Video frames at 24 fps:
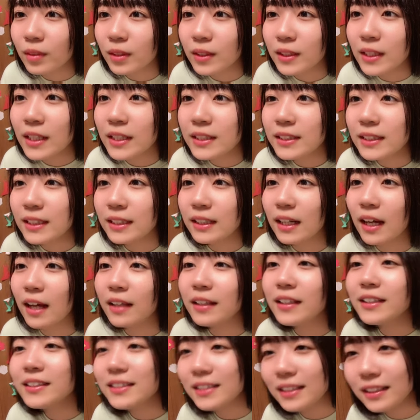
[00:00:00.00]
さやちゃんが
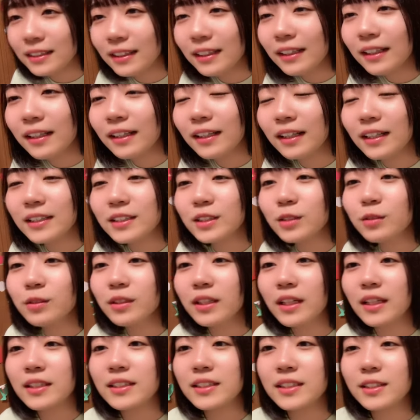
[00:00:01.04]
話し方から賢
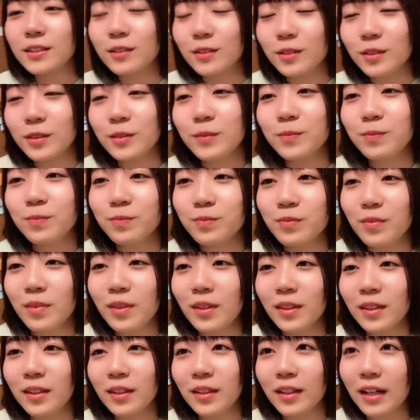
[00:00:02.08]
い感じする
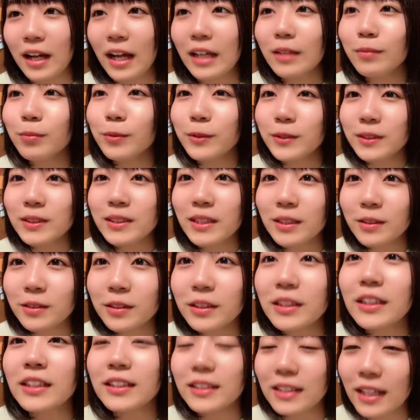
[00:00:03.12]
解剖して
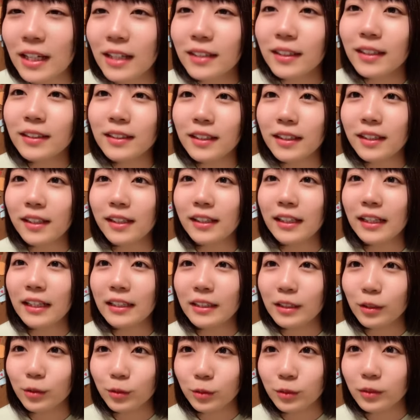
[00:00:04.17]
るってさだって理
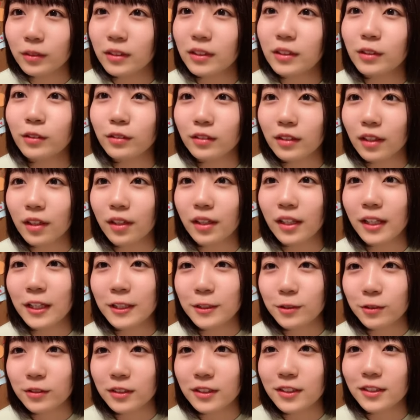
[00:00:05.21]
系ってことですよね理
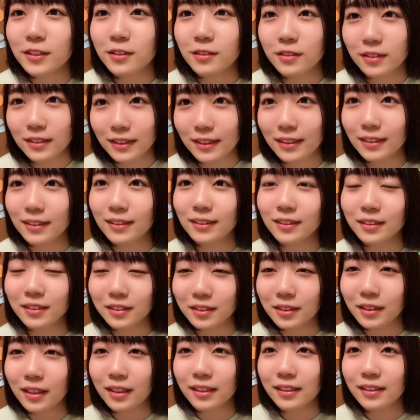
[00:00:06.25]
系上ですよね
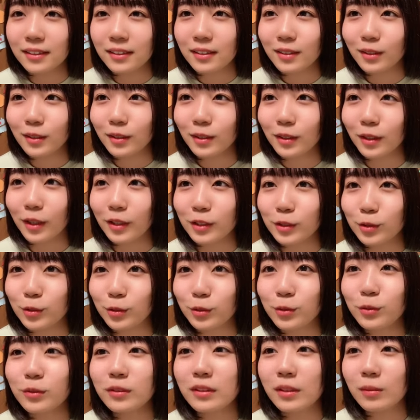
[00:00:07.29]
絶対
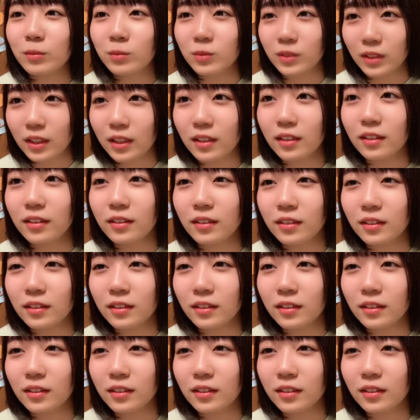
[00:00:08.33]
賢そうだもんね